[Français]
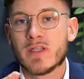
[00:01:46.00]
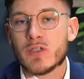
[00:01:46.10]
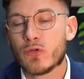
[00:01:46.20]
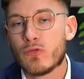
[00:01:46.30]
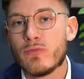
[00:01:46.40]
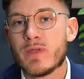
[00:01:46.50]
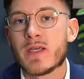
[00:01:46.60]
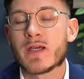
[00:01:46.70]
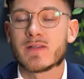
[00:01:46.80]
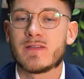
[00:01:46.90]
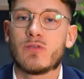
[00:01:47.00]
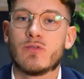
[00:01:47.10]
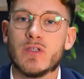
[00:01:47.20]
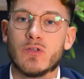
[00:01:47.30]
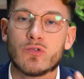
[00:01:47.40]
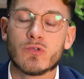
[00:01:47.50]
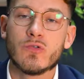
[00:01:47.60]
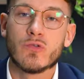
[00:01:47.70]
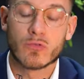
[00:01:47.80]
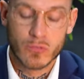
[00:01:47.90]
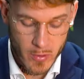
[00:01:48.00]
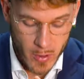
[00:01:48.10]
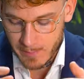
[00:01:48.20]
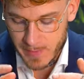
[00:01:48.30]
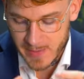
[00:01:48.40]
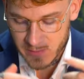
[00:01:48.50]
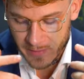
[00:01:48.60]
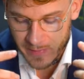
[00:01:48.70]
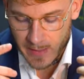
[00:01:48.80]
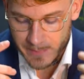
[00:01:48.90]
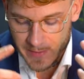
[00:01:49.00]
des jeux de lumière ainsi que des jeux de couleurs. Par exemple avec la